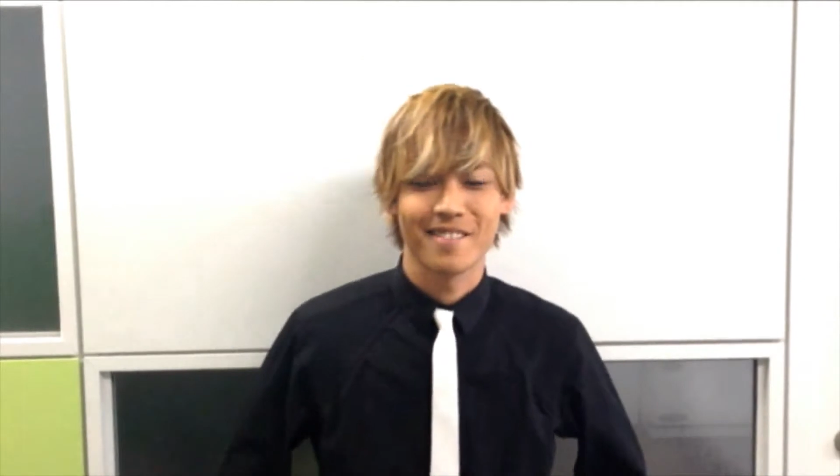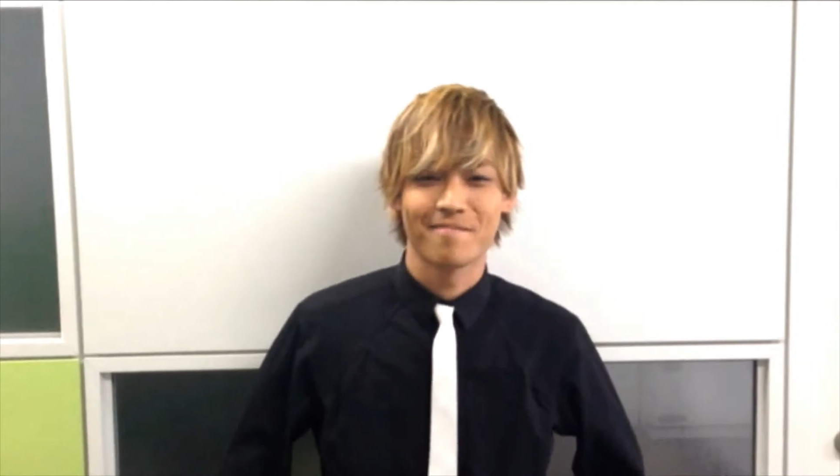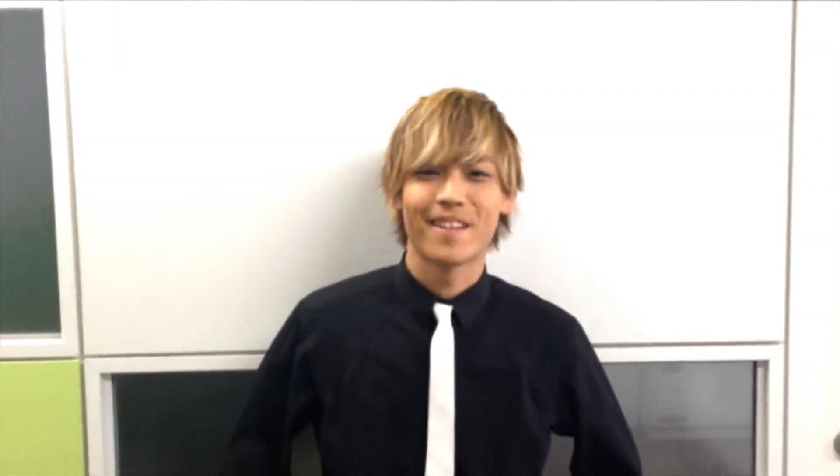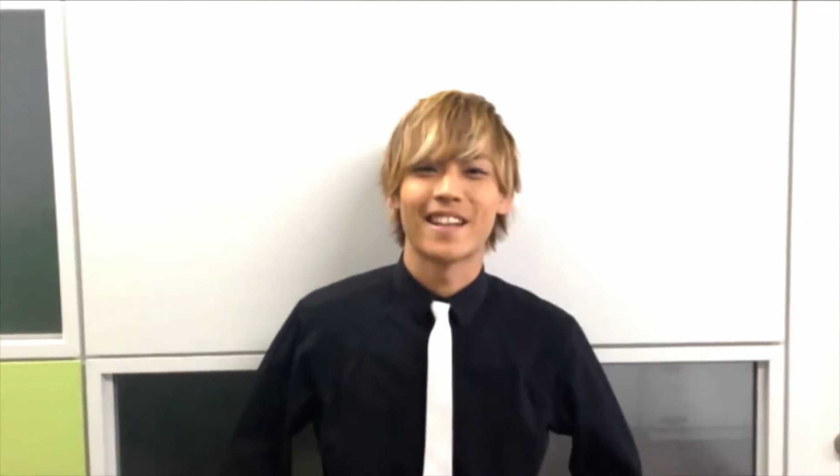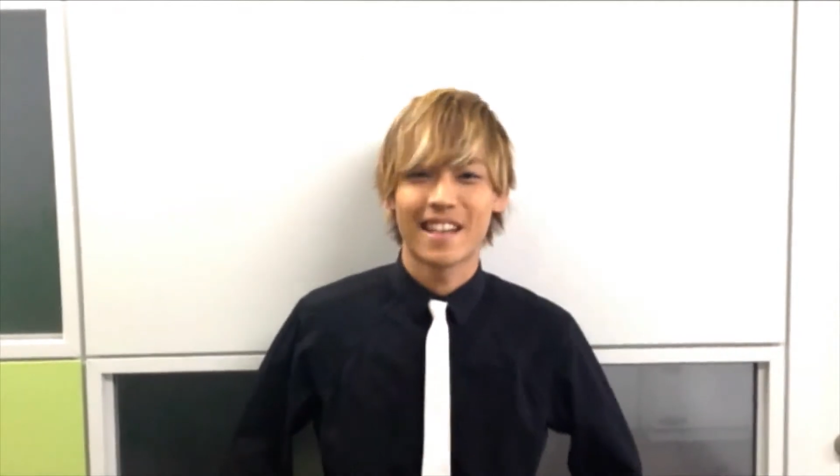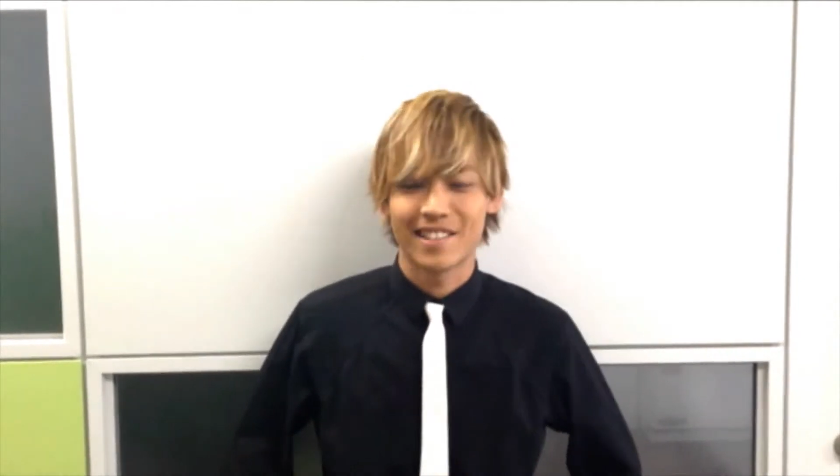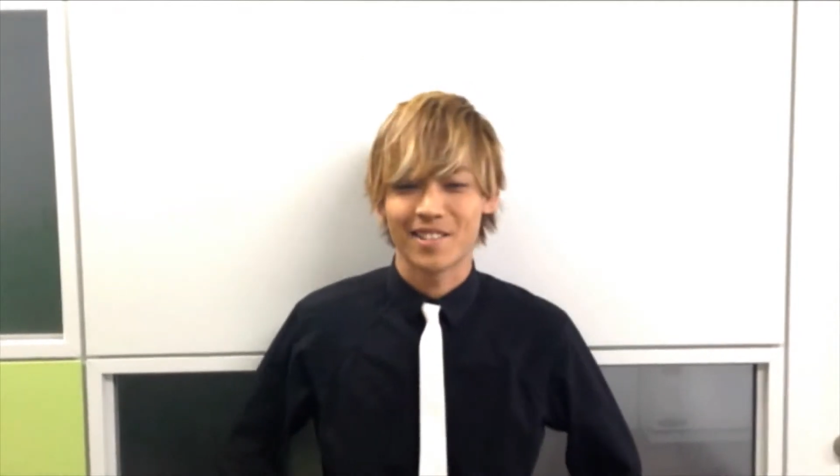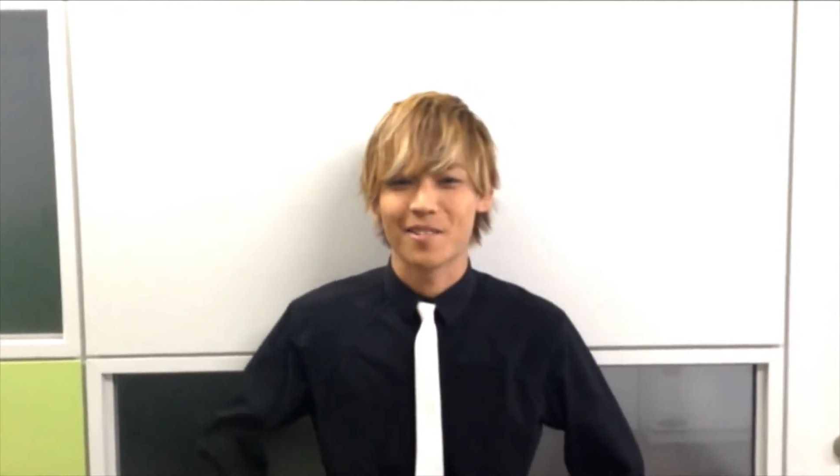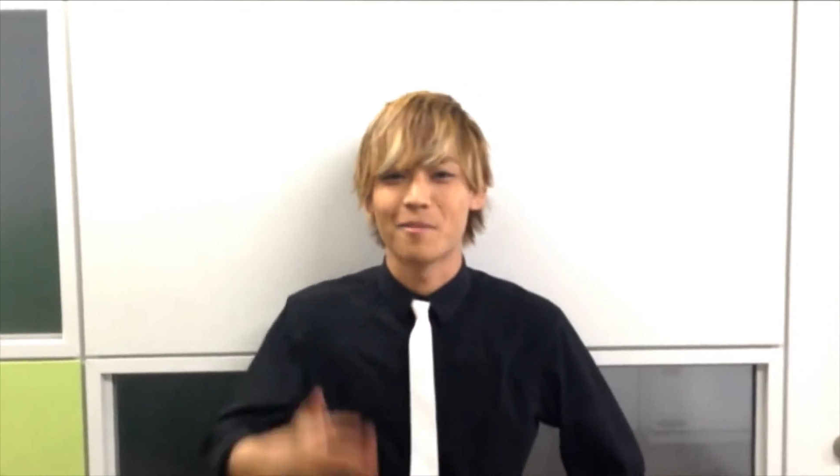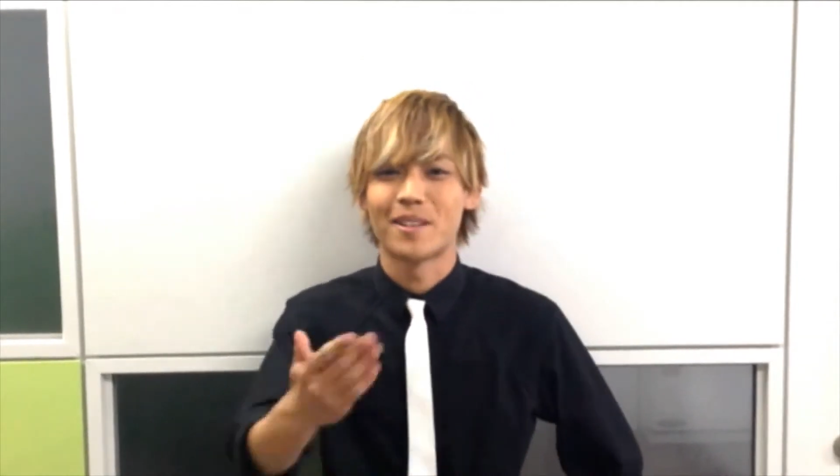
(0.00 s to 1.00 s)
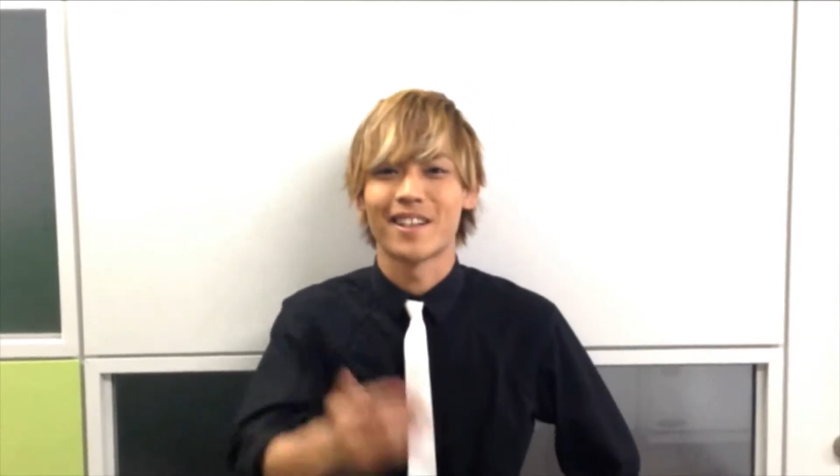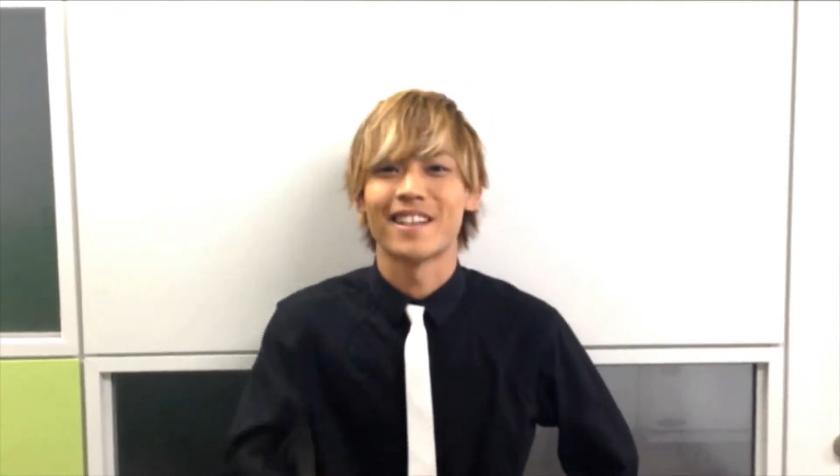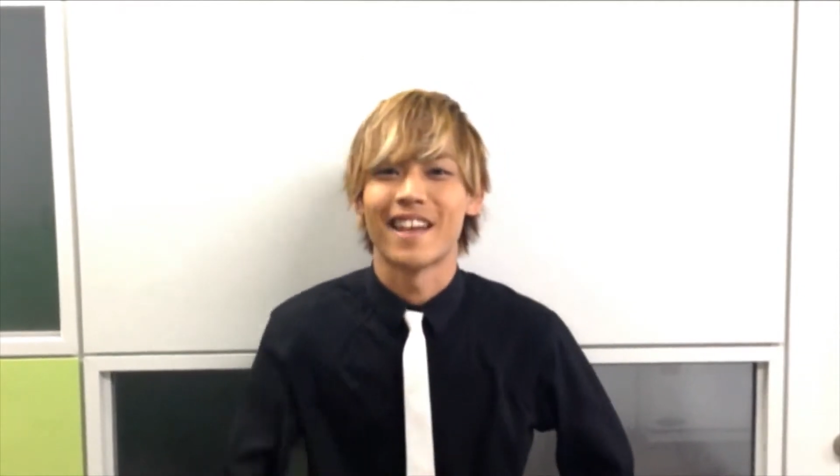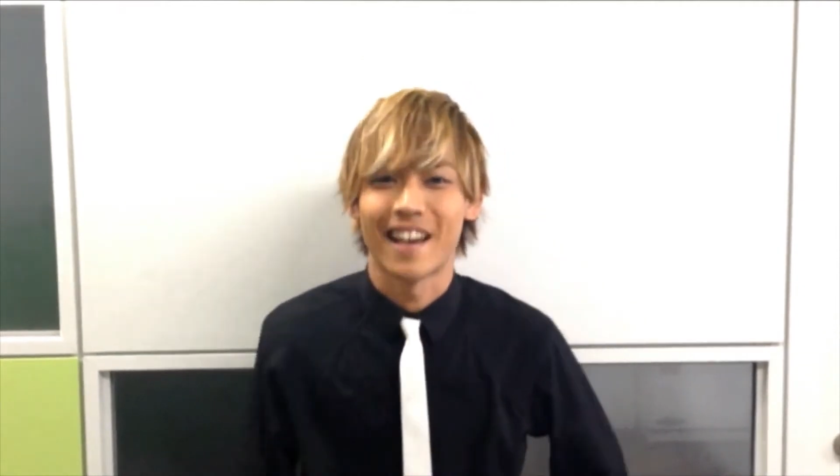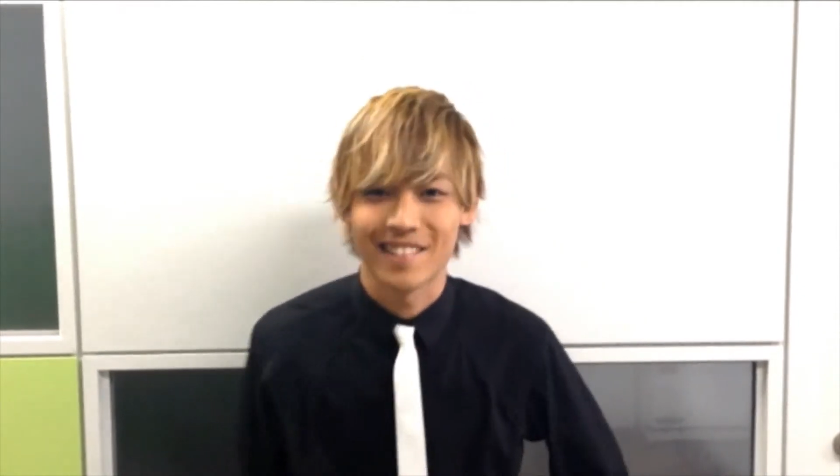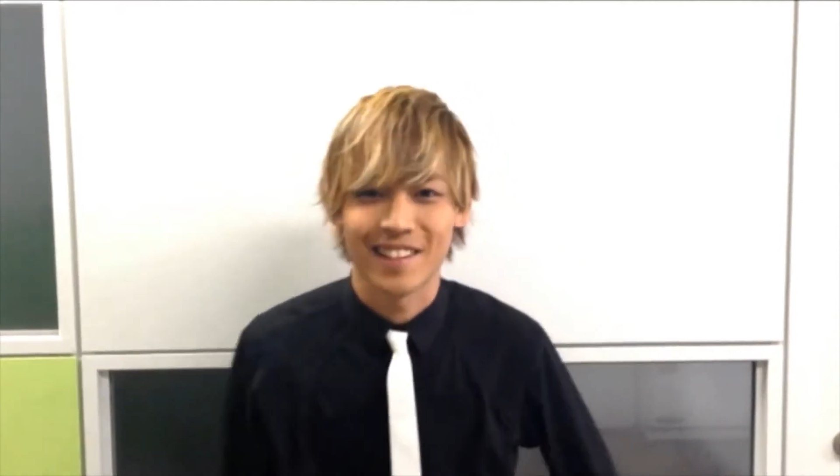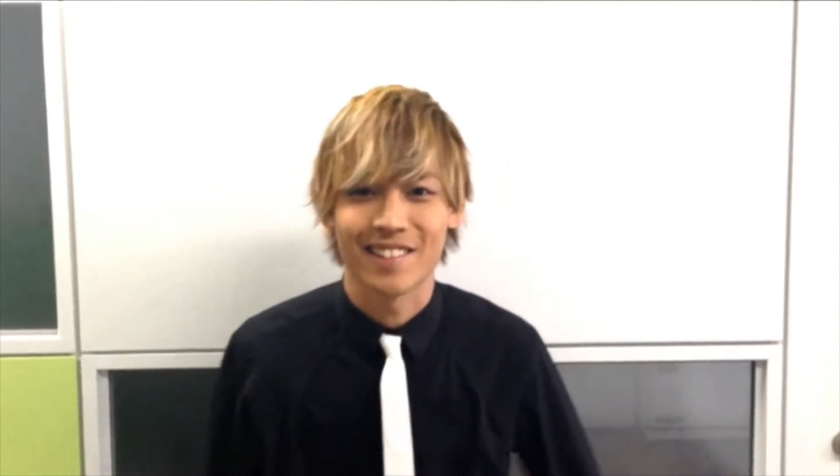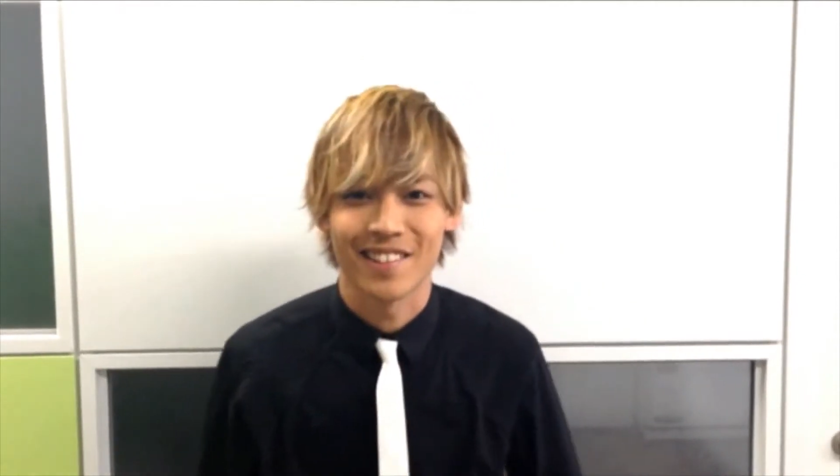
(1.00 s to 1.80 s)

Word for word: まあね一応コメントなんでちゃんと